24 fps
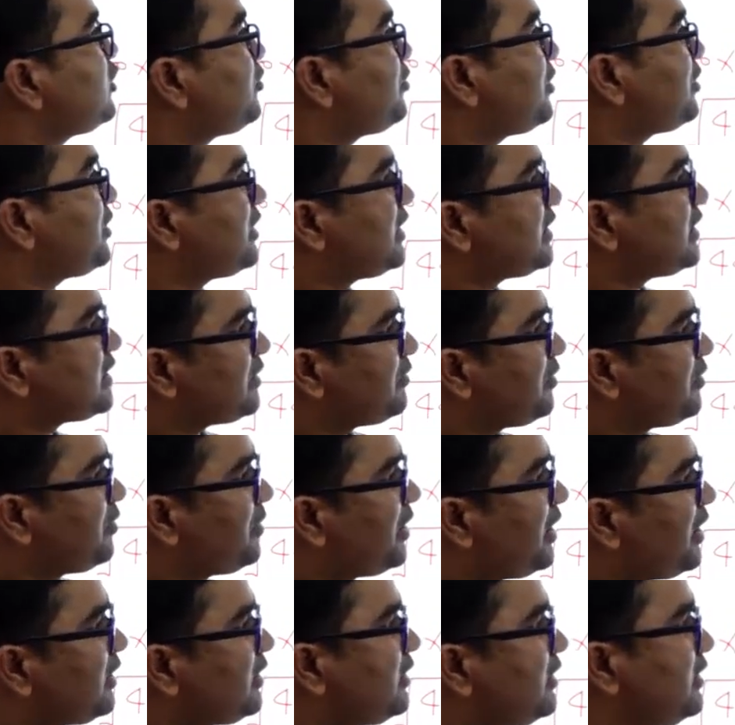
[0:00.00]
से और पंद्रह से भी
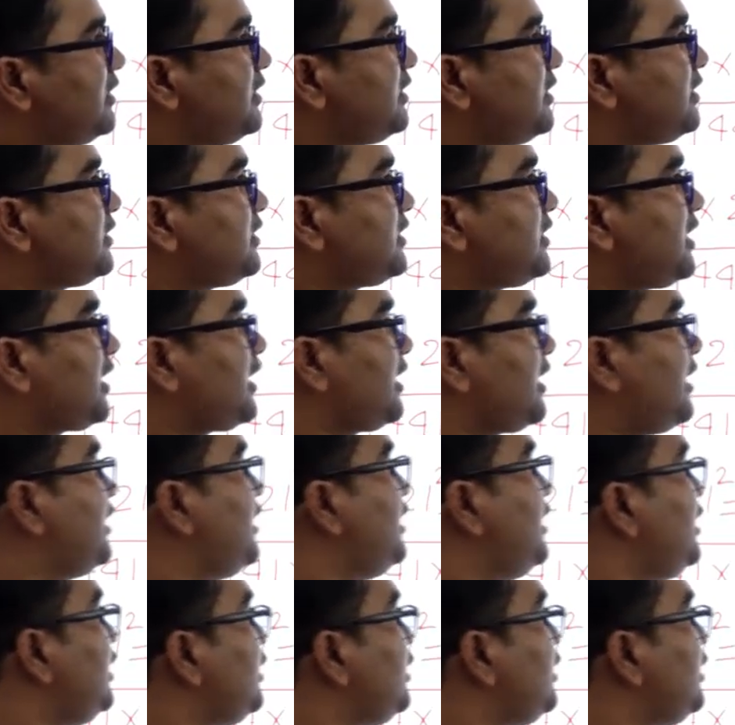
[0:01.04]
भाग जा रहा है